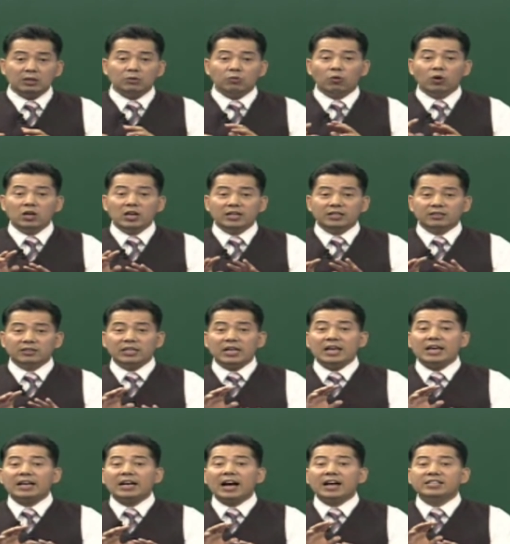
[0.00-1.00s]
원래는
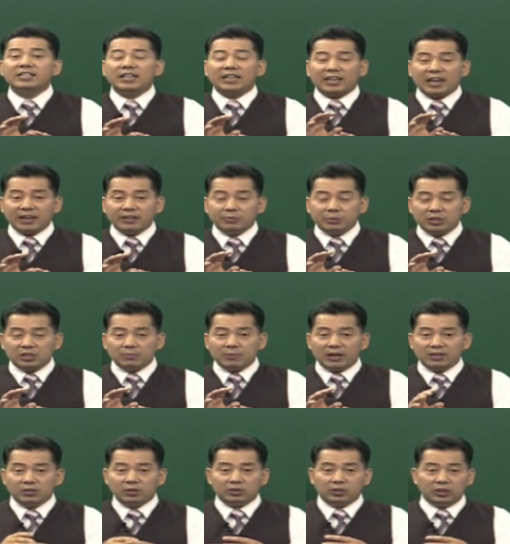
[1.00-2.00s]
세 가지의
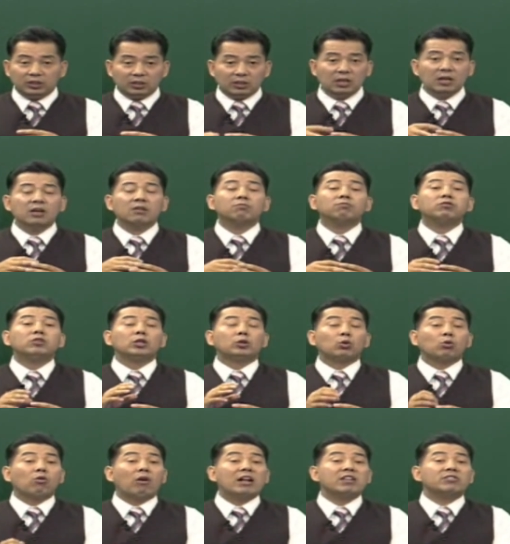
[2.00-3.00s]
개념이지만 여기서는
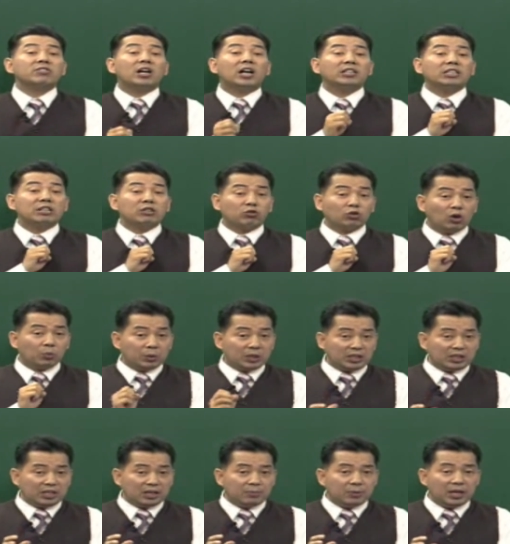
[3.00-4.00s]
무기토는 활성화될 수
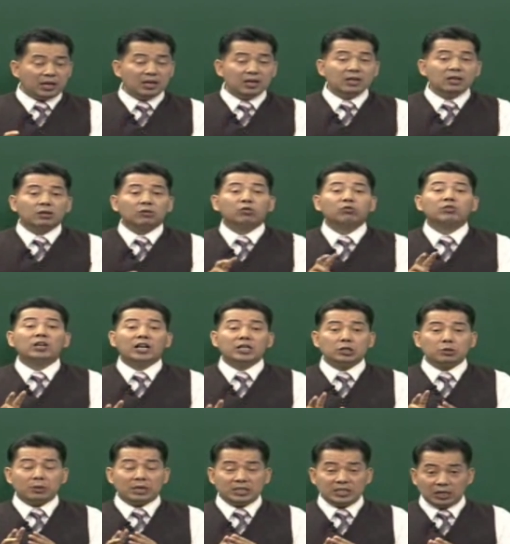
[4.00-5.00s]
없기 때문에 두
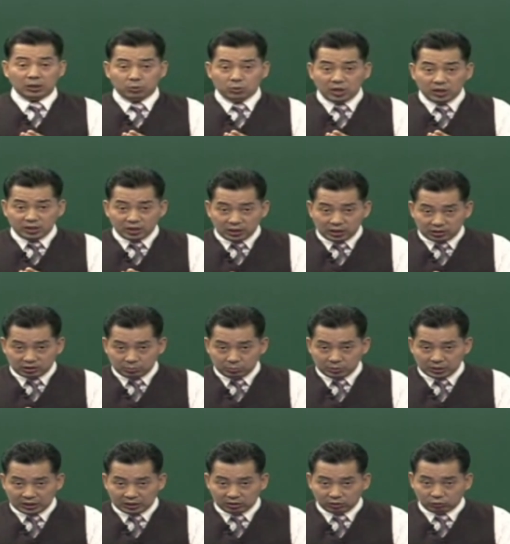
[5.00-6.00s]
가지로만 작용한다
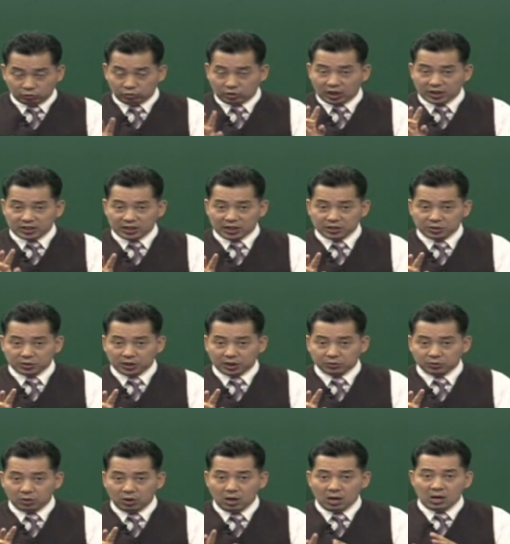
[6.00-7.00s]
하겠습니다. 그래서 두 가지가
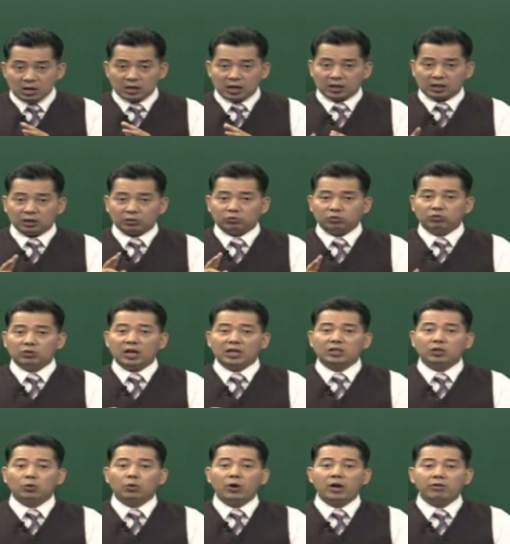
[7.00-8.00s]
있어가지고 각각 두
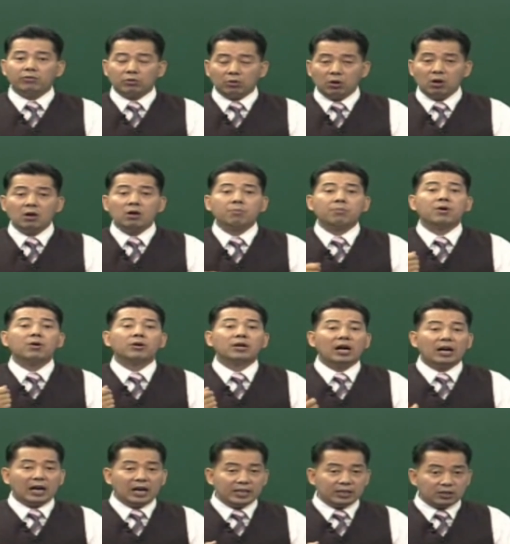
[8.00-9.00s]
가지 오행으로
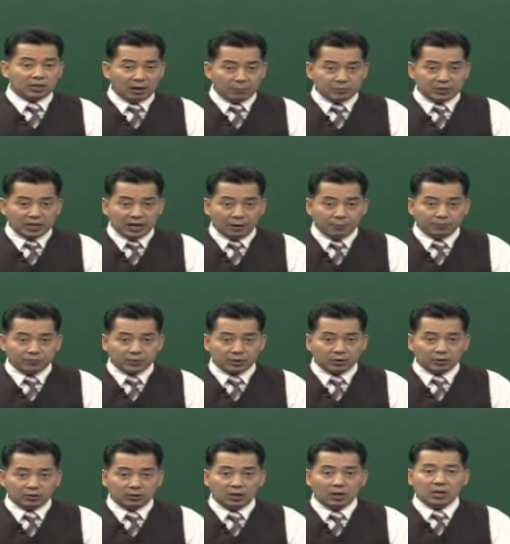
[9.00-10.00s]
변화가 일어납니다.
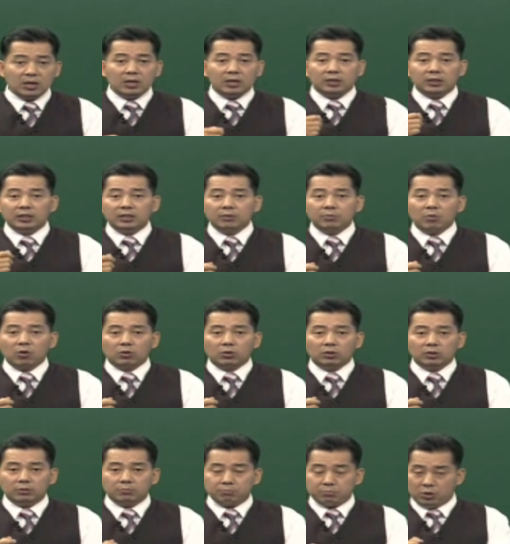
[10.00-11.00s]
그래서
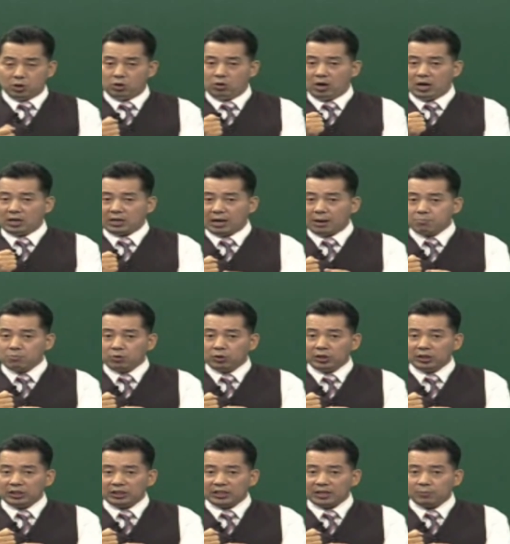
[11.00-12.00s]
인목은 병화와
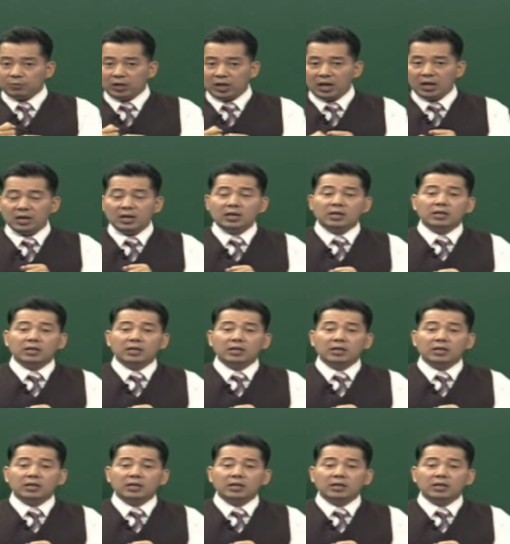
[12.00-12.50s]
간목이 있기 때문에